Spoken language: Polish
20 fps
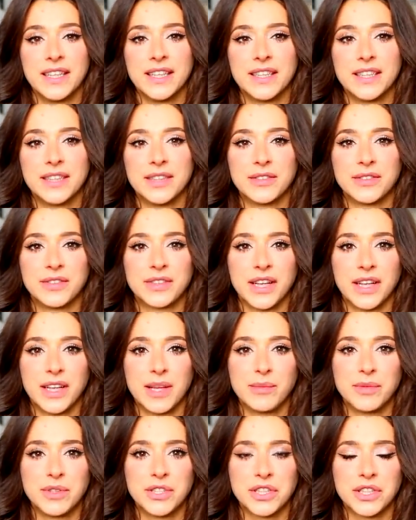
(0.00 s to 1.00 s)
E,
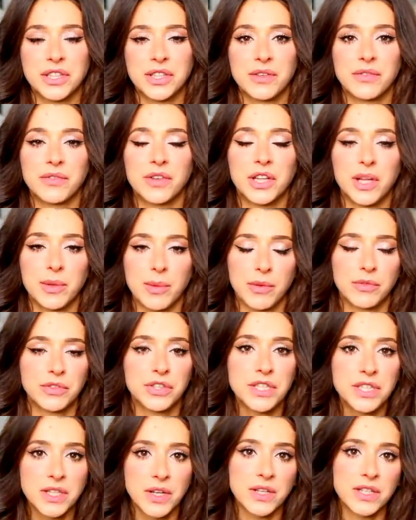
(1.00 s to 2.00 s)
wydaje mi się, że wiadomo,
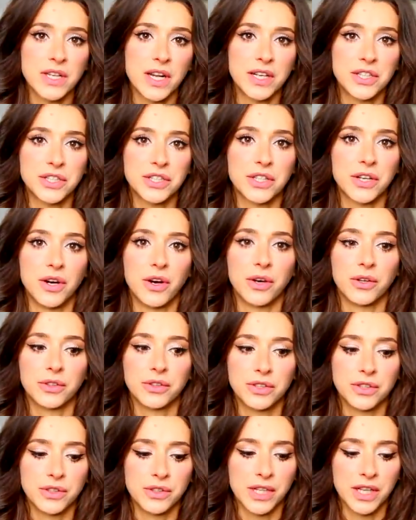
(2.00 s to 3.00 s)
wszystko zależy
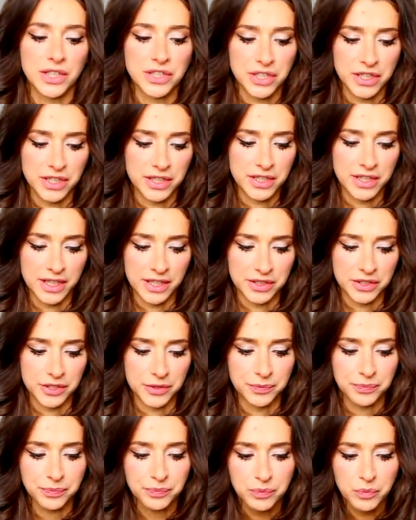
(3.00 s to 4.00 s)
od naszej diety.
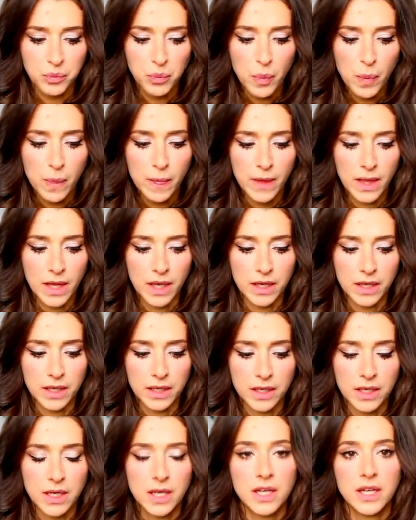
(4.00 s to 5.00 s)

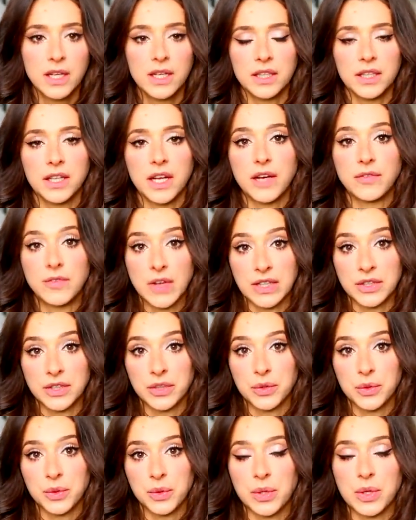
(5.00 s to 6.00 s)
Y, I
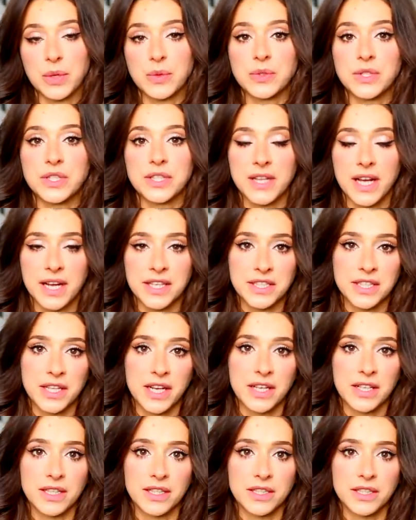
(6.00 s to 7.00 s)
efekty, które
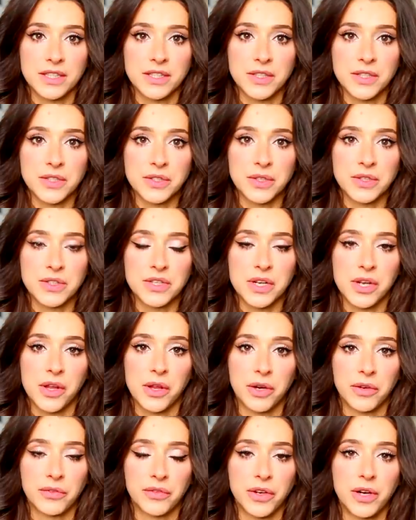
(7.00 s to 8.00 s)
uzyskacie y, stosując
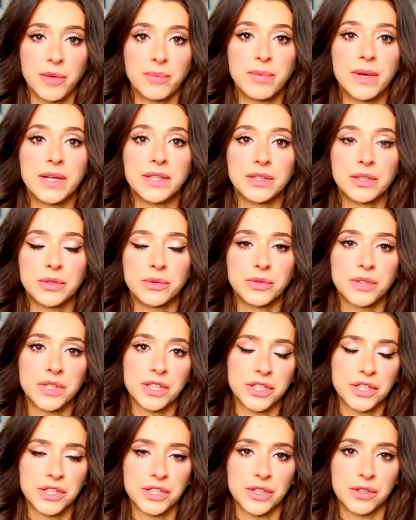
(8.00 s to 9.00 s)
chlorofil, będą
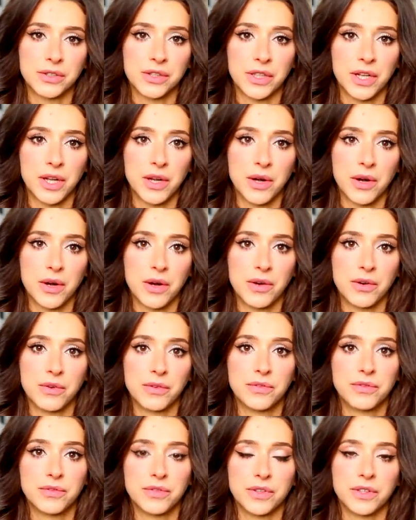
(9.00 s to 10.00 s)
też od tego
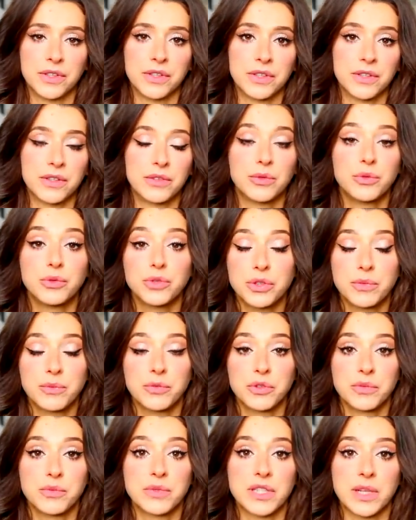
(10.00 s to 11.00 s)
w dużym,
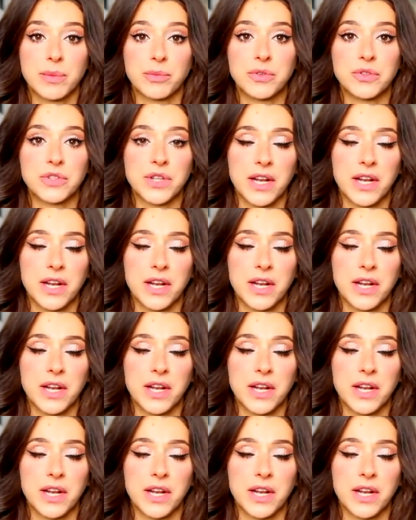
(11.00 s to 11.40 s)
dużym stopniu